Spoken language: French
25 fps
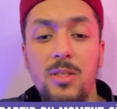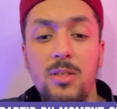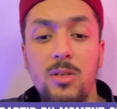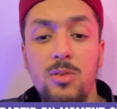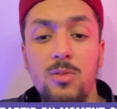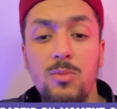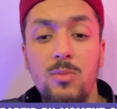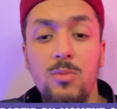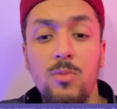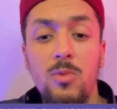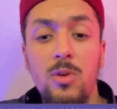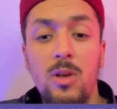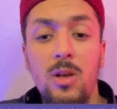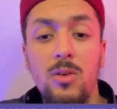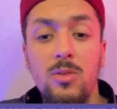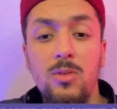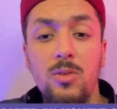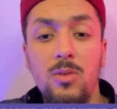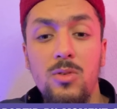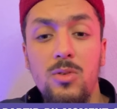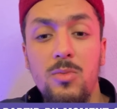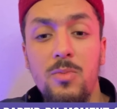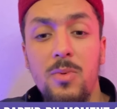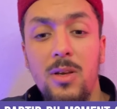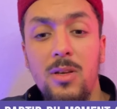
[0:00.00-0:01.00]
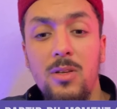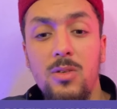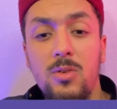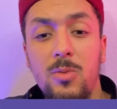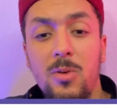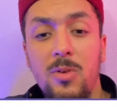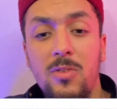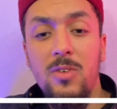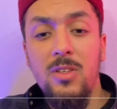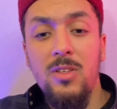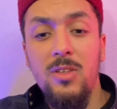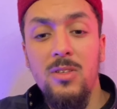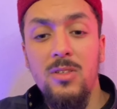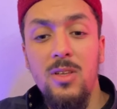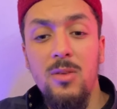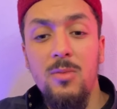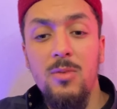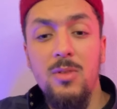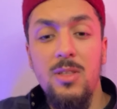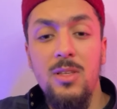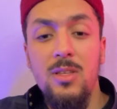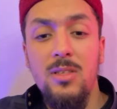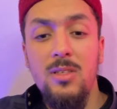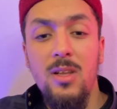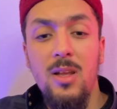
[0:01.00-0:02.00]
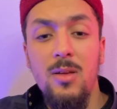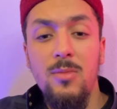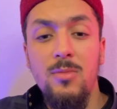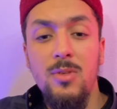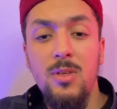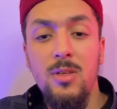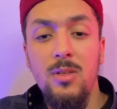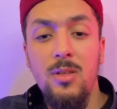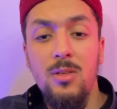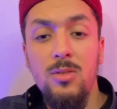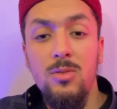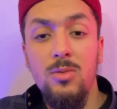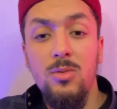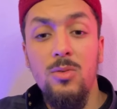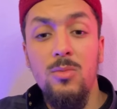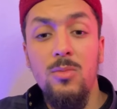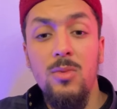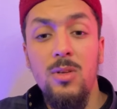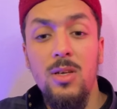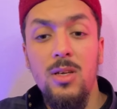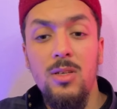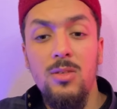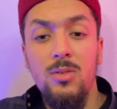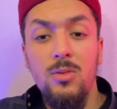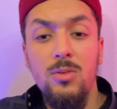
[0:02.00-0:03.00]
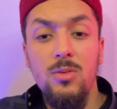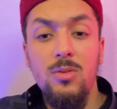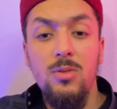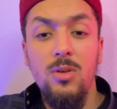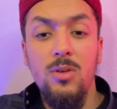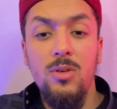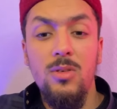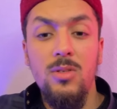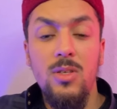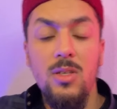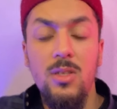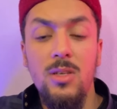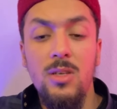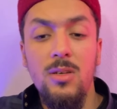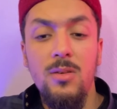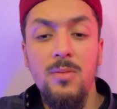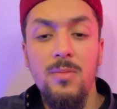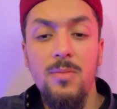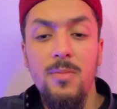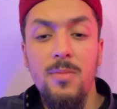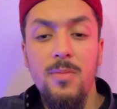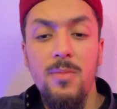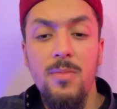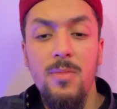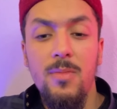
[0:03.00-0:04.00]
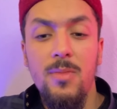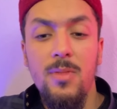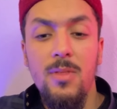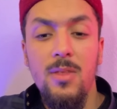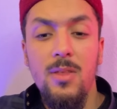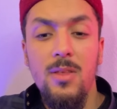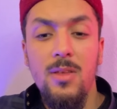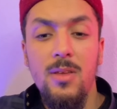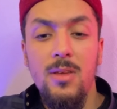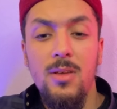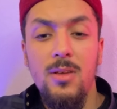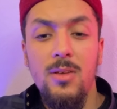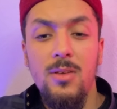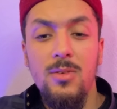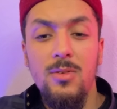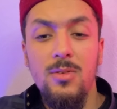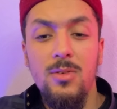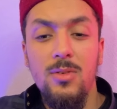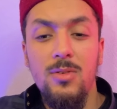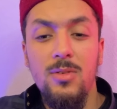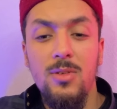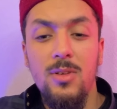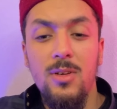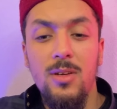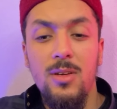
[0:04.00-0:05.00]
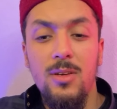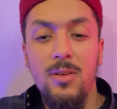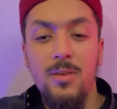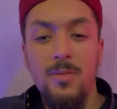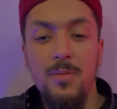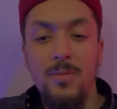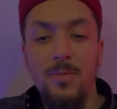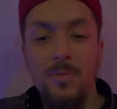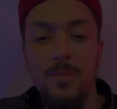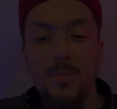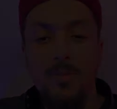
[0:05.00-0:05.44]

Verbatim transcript: à partir du moment où il a entendu parler du prophète et de l'islam, c'était son obligation de se renseigner sur cela.